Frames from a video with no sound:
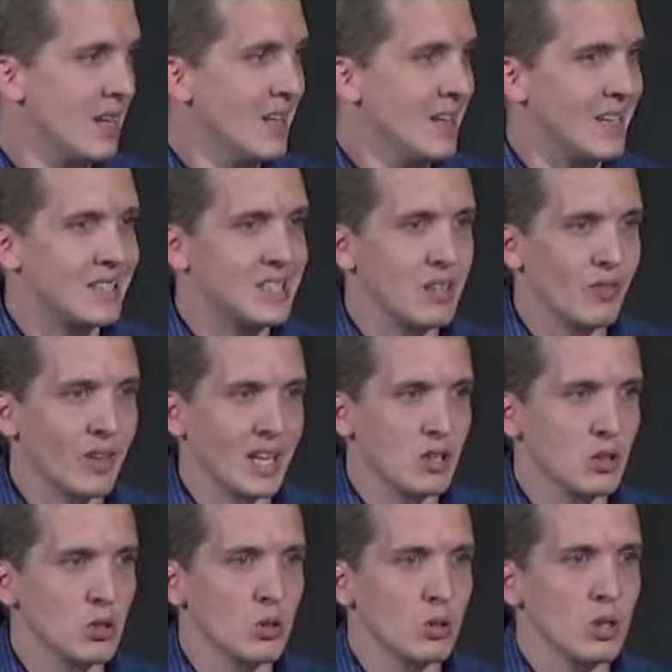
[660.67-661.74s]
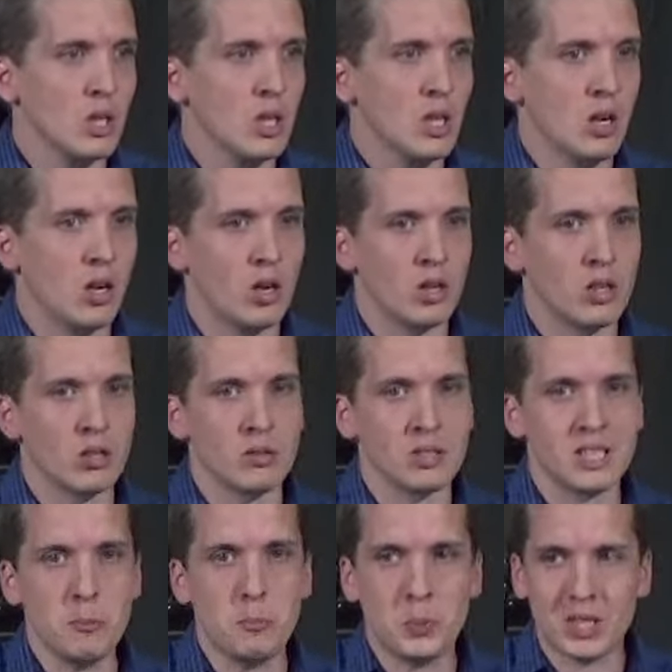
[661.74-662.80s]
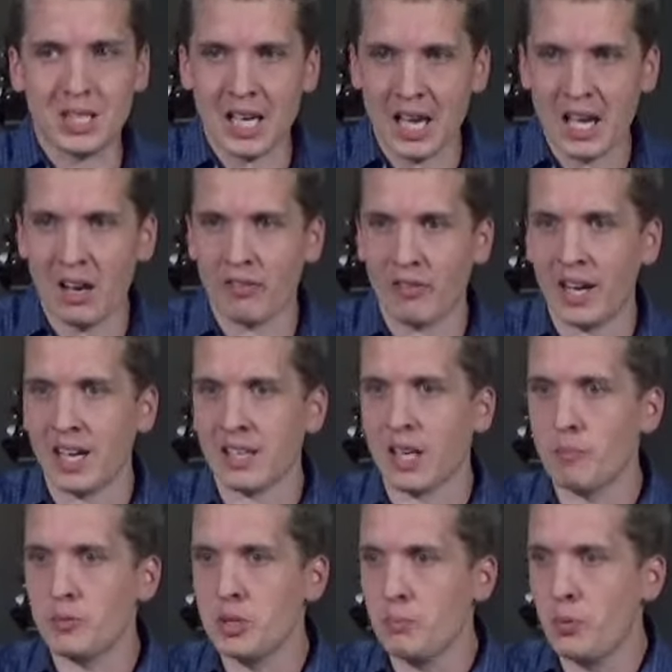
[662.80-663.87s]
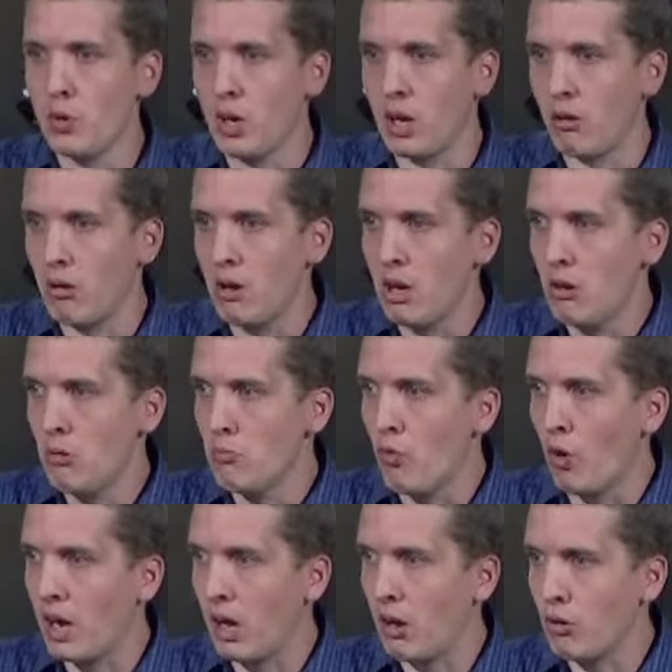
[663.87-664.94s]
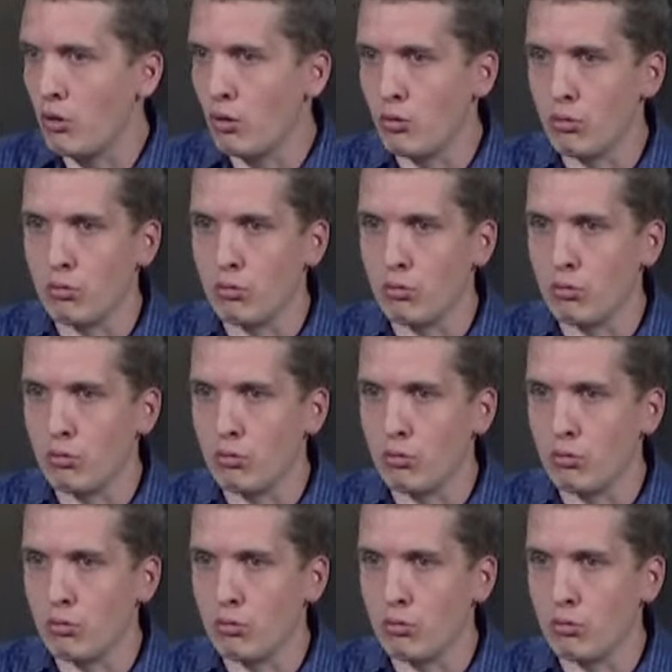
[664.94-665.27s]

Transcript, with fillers: Et c'est vrai que euh, si Pierre va être un petit peu voilà, le,